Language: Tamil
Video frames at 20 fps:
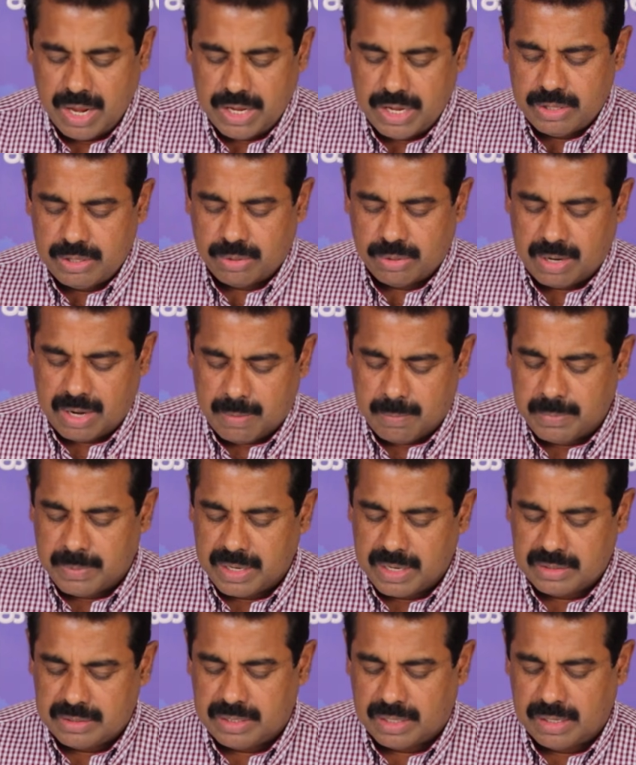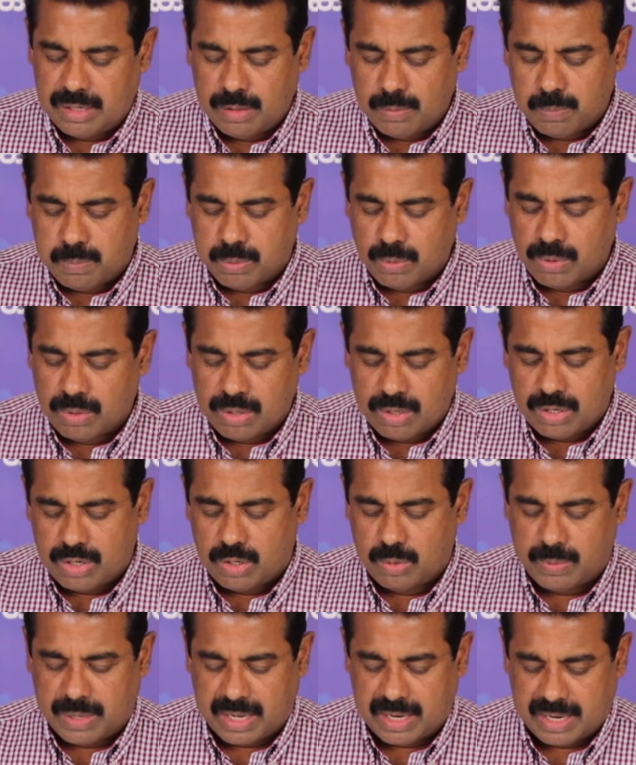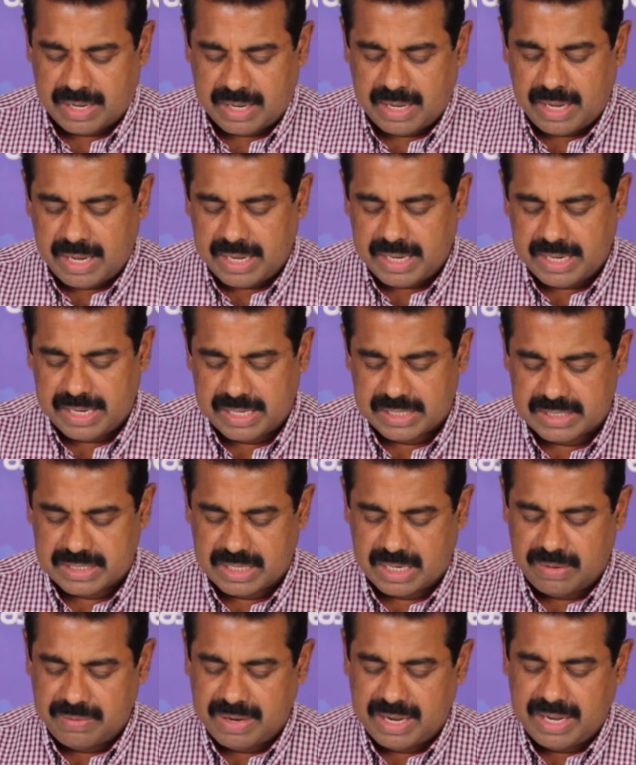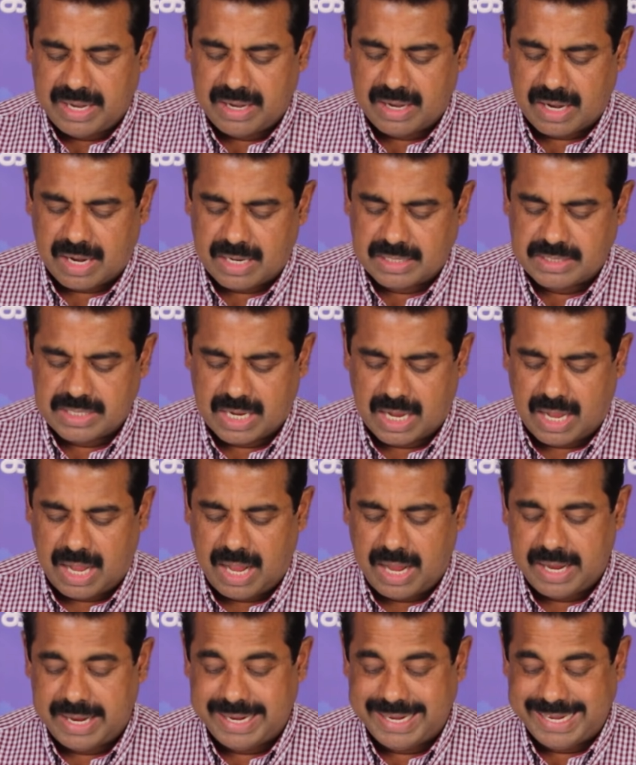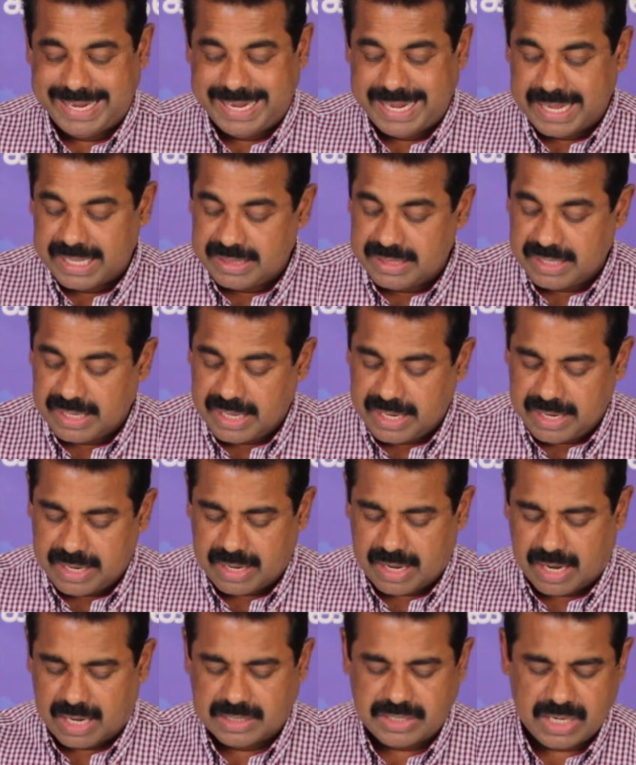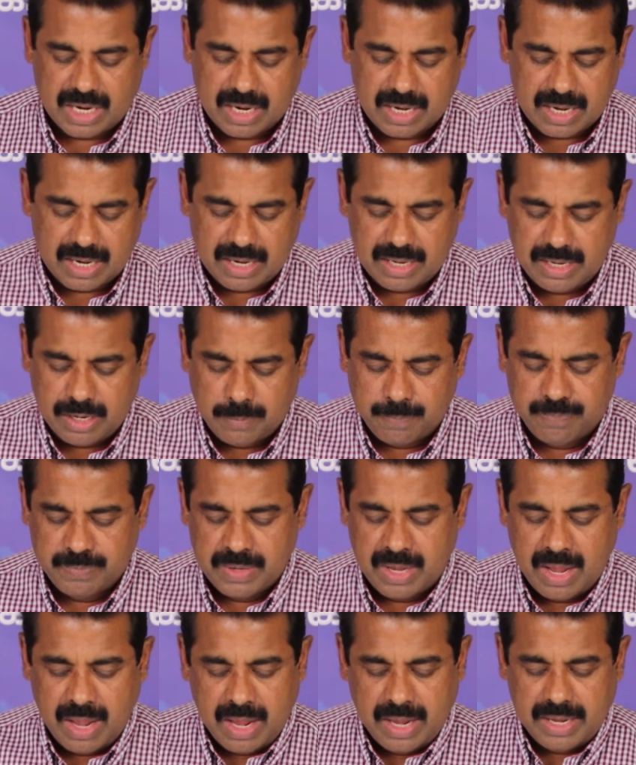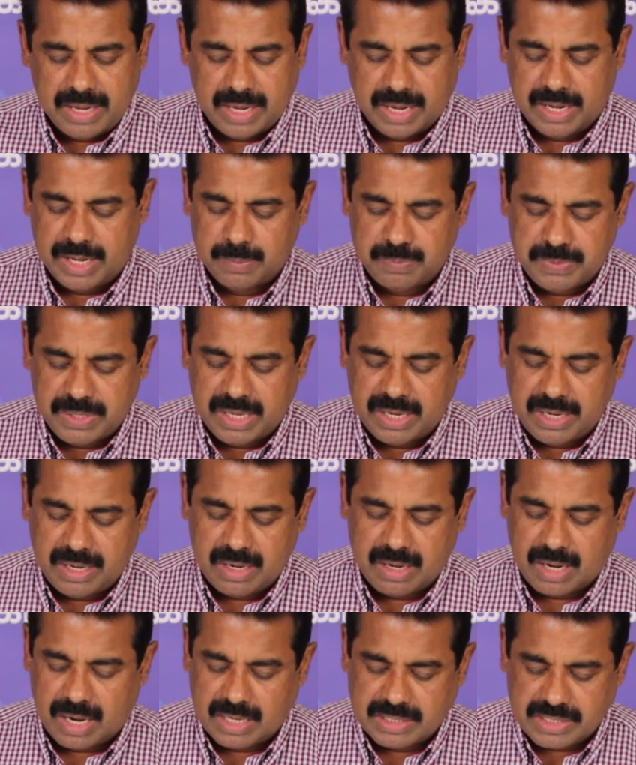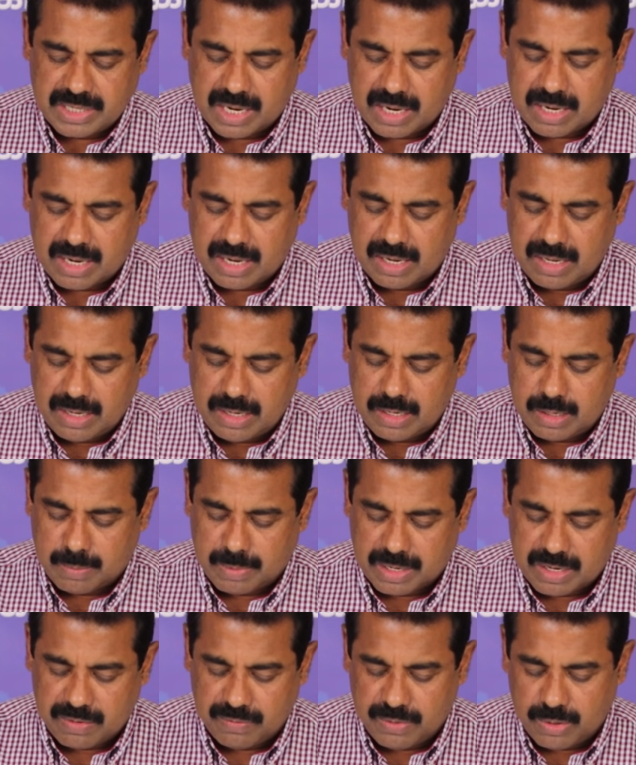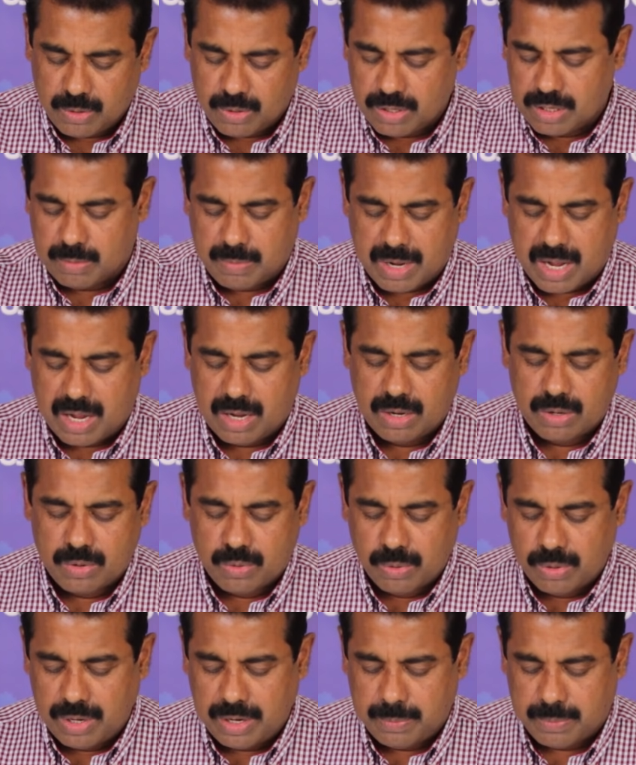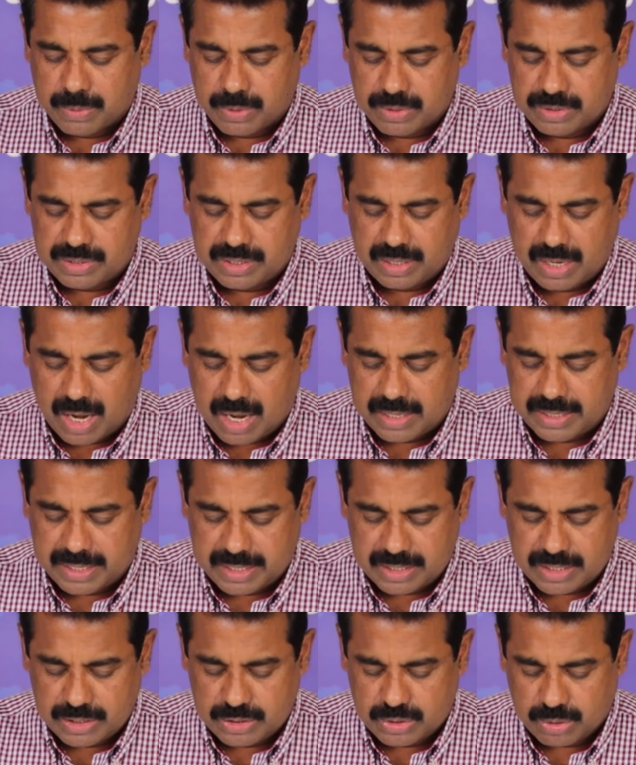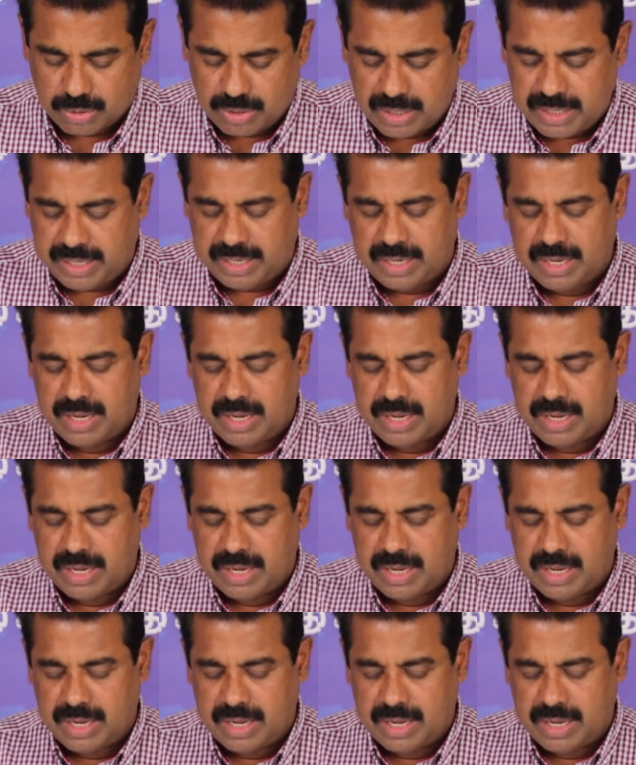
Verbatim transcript: இதோ நம்மிடத்தில் போருக்கு வர இஸ்ரவேலின் ராஜா ஏத்தியரின் ராஜாக்களையும் எகிப்தியரின் ராஜாக்களையும் நமக்கு விரோதமாக கூலி பொருத்தினான் என்று சொல்லி